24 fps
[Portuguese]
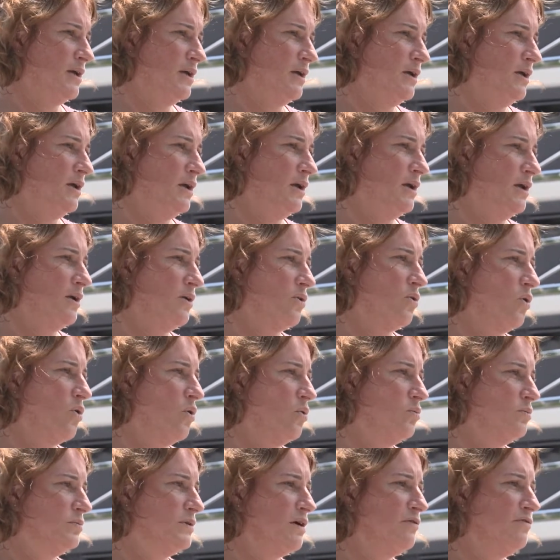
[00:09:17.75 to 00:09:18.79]
Que
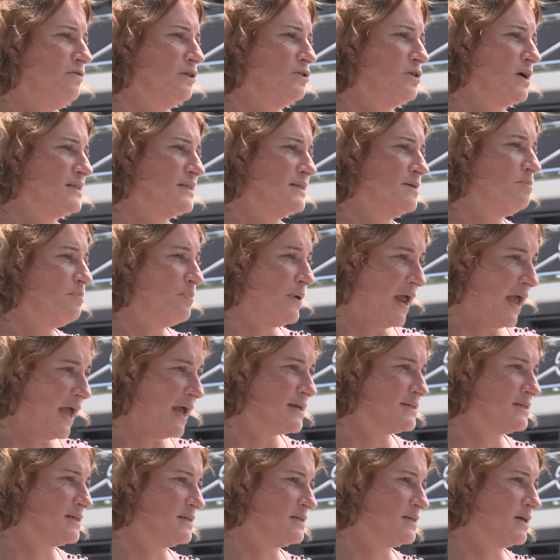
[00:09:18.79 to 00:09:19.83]
com, devido às
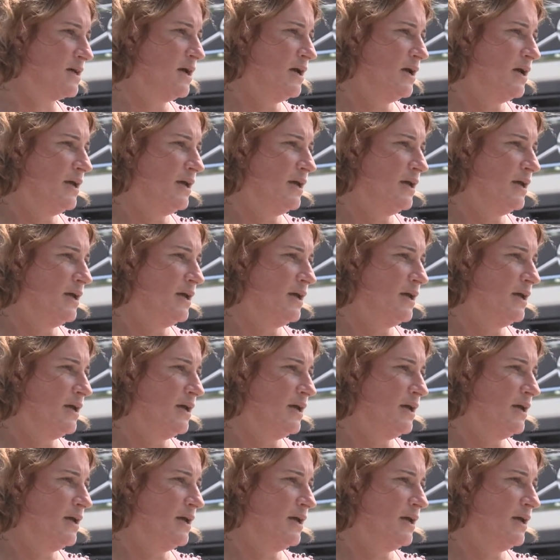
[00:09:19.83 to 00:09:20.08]
empresas